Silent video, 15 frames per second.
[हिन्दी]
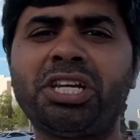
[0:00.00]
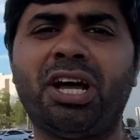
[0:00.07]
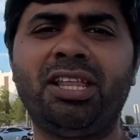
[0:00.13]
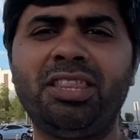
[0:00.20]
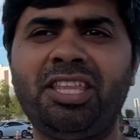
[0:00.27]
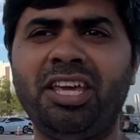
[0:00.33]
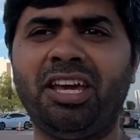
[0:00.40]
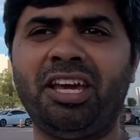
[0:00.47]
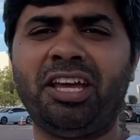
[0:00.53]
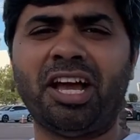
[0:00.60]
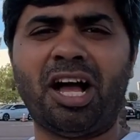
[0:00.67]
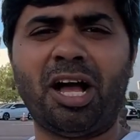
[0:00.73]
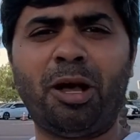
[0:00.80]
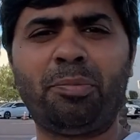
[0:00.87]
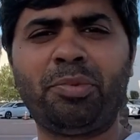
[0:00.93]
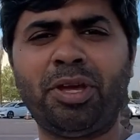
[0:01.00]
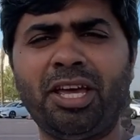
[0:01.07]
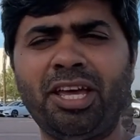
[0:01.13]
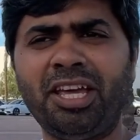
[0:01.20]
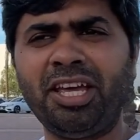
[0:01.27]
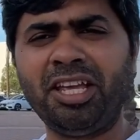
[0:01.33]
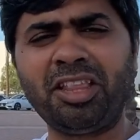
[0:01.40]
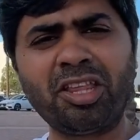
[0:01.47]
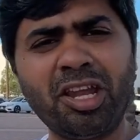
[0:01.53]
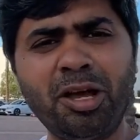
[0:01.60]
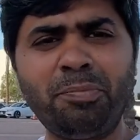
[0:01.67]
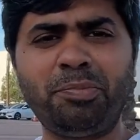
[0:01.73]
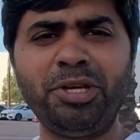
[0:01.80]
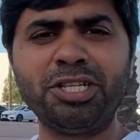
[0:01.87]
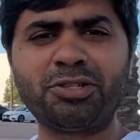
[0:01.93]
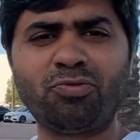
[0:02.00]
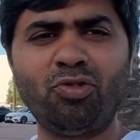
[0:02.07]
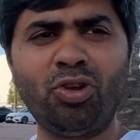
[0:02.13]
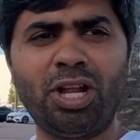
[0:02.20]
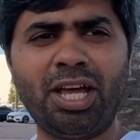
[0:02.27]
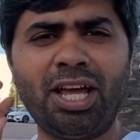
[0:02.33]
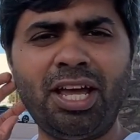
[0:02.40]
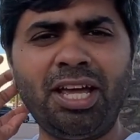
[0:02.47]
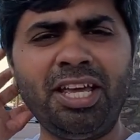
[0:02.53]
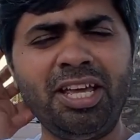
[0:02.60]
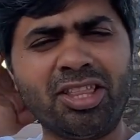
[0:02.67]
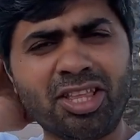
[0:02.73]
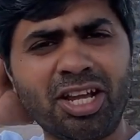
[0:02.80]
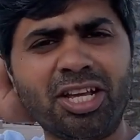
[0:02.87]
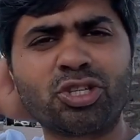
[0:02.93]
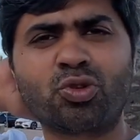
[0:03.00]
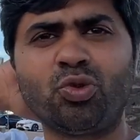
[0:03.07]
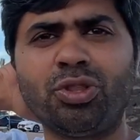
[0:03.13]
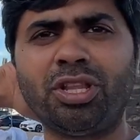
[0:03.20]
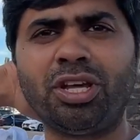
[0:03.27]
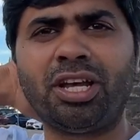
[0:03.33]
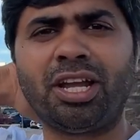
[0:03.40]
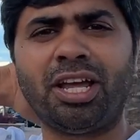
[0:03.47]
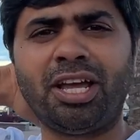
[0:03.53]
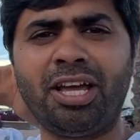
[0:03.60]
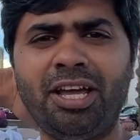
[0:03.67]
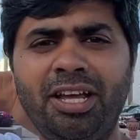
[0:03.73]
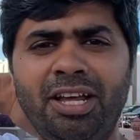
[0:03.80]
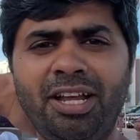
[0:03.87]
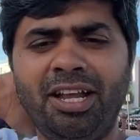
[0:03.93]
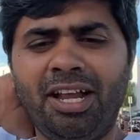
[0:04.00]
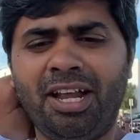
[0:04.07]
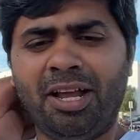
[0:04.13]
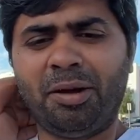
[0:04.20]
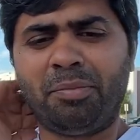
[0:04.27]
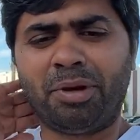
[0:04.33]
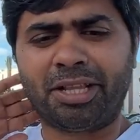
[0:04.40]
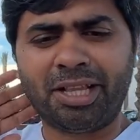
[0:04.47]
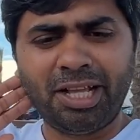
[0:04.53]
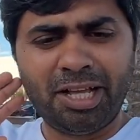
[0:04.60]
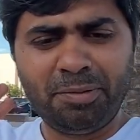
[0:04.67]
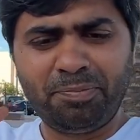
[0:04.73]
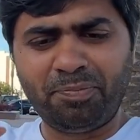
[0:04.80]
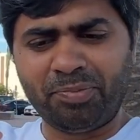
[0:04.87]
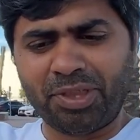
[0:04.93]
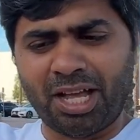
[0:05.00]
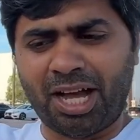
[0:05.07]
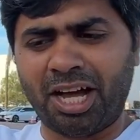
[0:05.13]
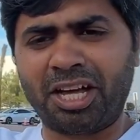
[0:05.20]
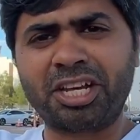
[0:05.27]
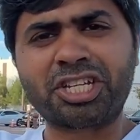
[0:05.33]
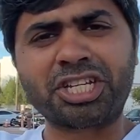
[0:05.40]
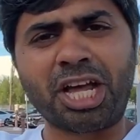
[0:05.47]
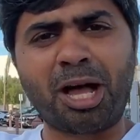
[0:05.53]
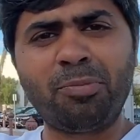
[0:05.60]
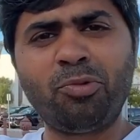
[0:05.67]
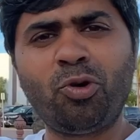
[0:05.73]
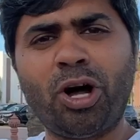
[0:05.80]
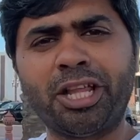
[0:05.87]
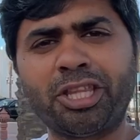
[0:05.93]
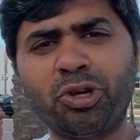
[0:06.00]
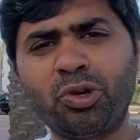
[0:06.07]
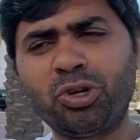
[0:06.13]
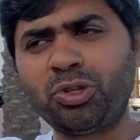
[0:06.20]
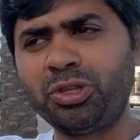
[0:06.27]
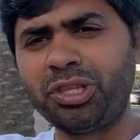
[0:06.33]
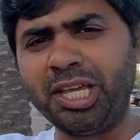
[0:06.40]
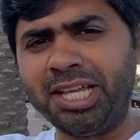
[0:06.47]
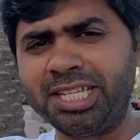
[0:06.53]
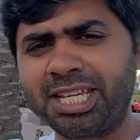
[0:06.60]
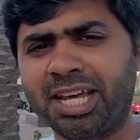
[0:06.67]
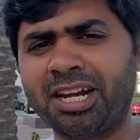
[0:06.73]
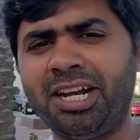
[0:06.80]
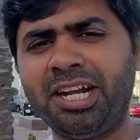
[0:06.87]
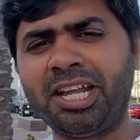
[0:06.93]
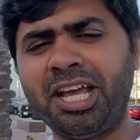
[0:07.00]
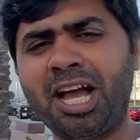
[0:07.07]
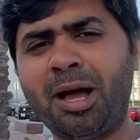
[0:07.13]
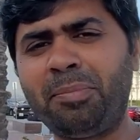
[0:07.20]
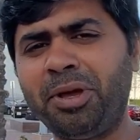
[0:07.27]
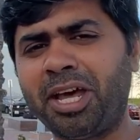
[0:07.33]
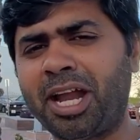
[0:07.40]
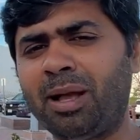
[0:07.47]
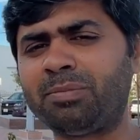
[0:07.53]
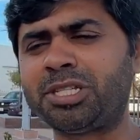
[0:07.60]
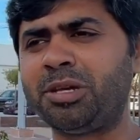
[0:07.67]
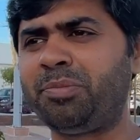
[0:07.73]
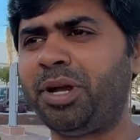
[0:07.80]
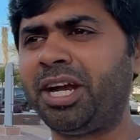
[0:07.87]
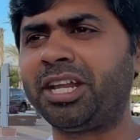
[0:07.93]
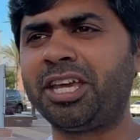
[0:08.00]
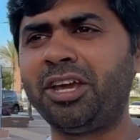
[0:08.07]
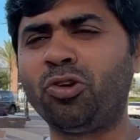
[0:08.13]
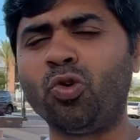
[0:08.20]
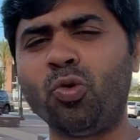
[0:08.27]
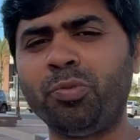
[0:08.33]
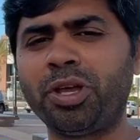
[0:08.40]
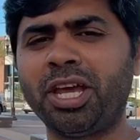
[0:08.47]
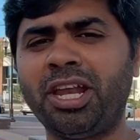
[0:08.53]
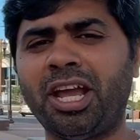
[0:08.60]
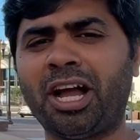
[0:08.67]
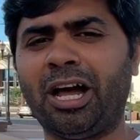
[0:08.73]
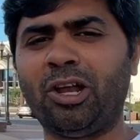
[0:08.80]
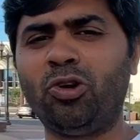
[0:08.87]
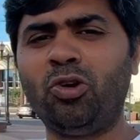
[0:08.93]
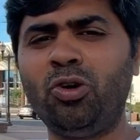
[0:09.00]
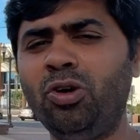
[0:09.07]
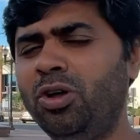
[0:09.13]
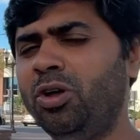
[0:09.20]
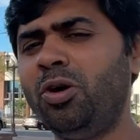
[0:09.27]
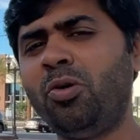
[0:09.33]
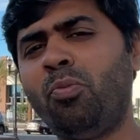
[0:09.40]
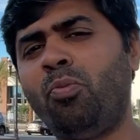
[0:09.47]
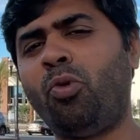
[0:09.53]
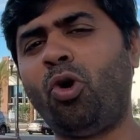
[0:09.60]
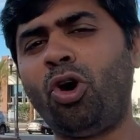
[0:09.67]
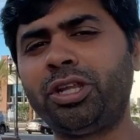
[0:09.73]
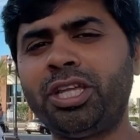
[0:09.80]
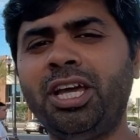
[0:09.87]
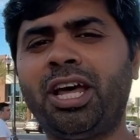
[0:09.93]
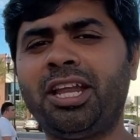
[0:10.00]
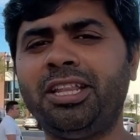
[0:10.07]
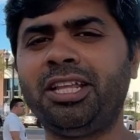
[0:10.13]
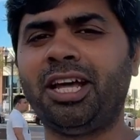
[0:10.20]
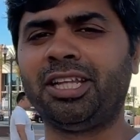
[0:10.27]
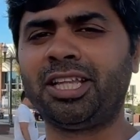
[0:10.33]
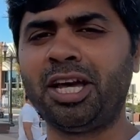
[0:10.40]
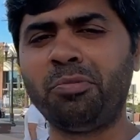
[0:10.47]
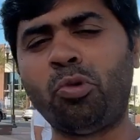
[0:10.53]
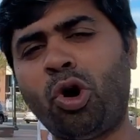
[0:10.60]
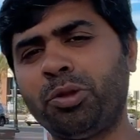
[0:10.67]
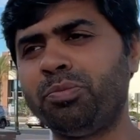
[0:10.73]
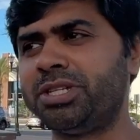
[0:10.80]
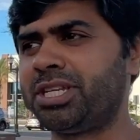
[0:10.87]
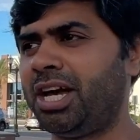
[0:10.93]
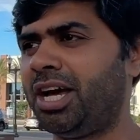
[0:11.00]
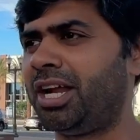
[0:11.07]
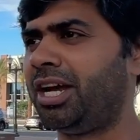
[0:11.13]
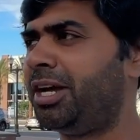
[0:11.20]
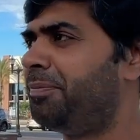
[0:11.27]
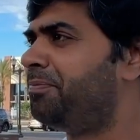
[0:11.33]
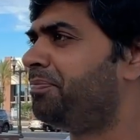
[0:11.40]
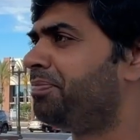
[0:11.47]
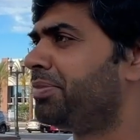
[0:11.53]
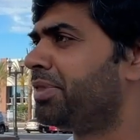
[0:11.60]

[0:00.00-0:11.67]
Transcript: शांति है यहाँ पे इतना पीसफुल है इतना सुंदर है मतलब अगर शाम को आते हो ना तो तीन चार घंटे यहाँ पे आराम से बैठ के घूम के निकालो बहुत ही आनंद आता है बहुत मज़ा आ रहा है